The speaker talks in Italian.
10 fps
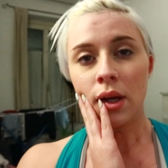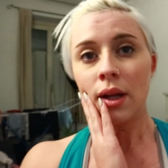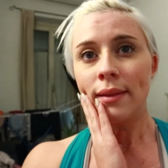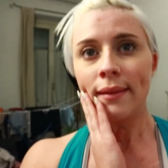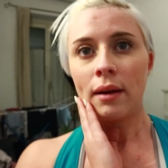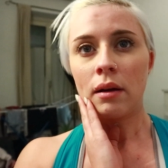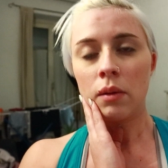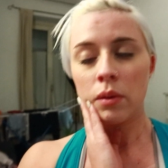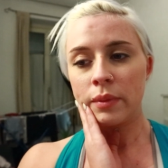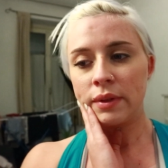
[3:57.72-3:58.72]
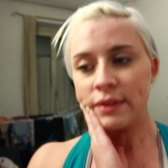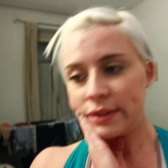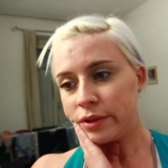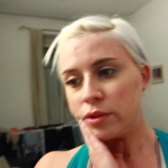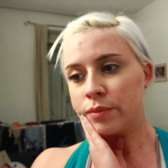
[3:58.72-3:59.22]
In realtà ho
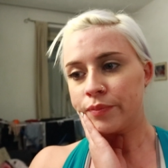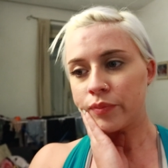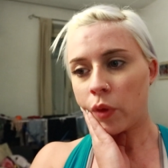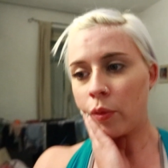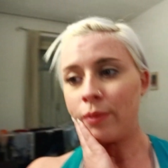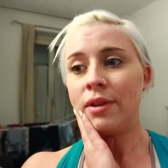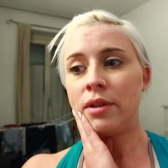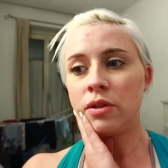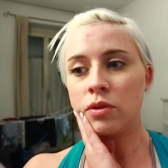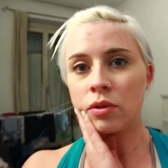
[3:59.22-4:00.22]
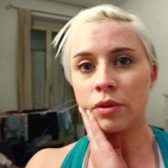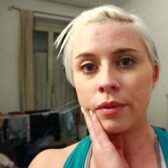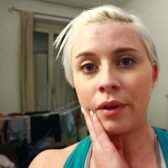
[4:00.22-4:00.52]
mentito ho mentito